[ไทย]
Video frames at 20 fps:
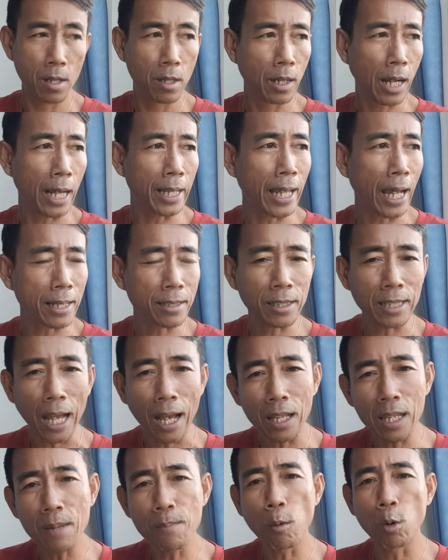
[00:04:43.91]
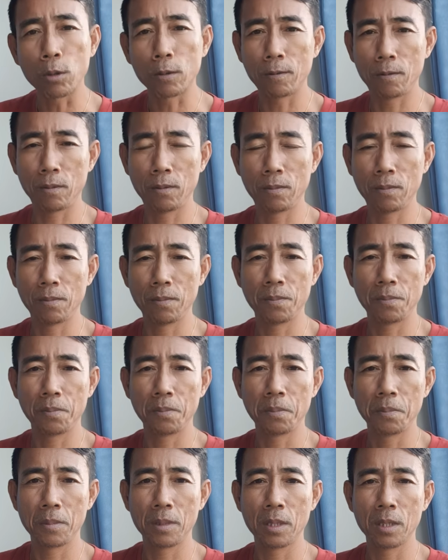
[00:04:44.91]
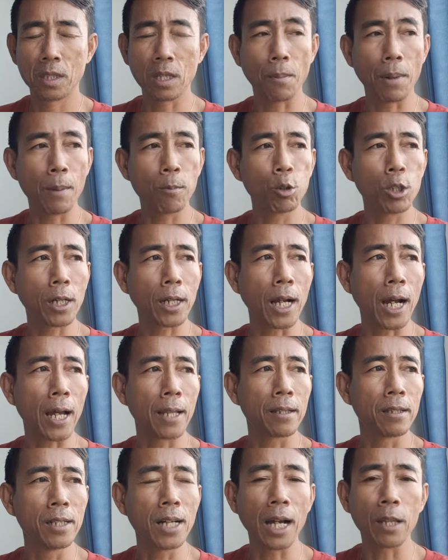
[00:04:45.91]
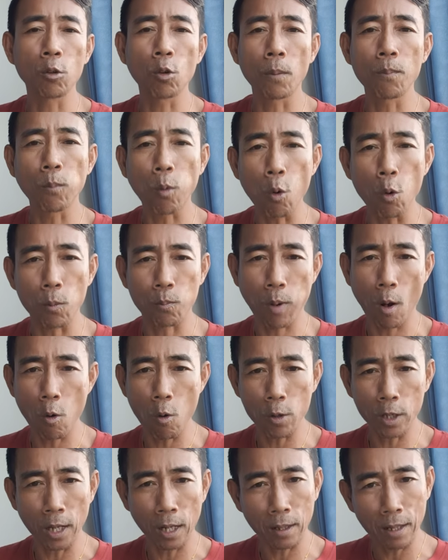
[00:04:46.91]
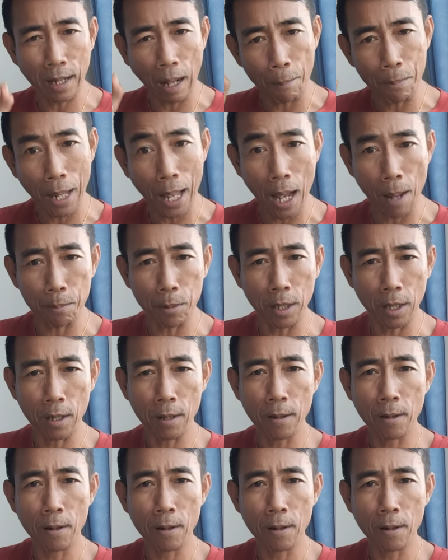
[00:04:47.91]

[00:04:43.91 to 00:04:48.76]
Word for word: ขนาดสารีบุตร สมัยพุทธกาลหรืออนนท์พูดพระองค์ยังกำลาบเลย